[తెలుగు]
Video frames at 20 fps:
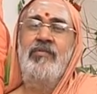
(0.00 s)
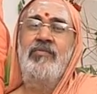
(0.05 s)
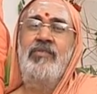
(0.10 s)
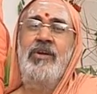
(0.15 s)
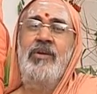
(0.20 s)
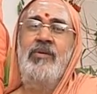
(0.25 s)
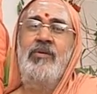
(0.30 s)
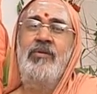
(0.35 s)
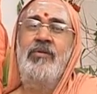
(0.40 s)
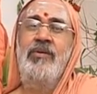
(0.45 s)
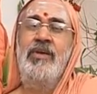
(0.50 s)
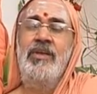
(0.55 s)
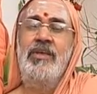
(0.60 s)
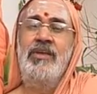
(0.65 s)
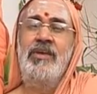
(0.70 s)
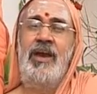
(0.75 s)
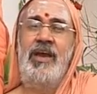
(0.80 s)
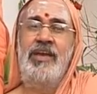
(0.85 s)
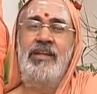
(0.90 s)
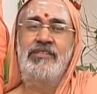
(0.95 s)
వీళ్ళు
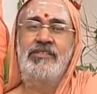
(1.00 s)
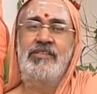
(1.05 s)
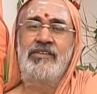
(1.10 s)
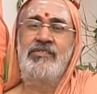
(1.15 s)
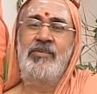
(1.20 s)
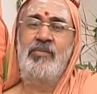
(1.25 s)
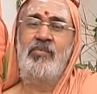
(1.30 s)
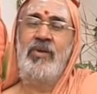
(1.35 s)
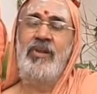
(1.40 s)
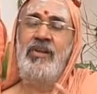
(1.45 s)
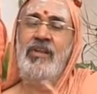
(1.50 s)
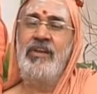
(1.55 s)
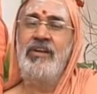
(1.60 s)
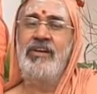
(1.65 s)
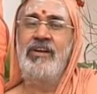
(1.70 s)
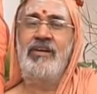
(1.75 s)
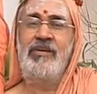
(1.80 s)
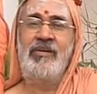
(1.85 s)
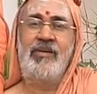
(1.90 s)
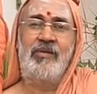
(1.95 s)
ఇక ఆయన చేసే
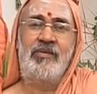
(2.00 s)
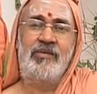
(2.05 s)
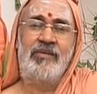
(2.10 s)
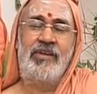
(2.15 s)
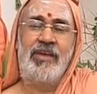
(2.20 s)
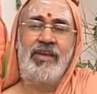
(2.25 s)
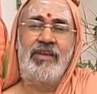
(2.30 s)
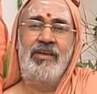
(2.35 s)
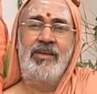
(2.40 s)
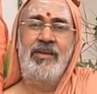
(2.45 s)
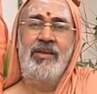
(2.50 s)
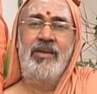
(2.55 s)
పనులన్నీ ఇంట్లో ఉంటాయి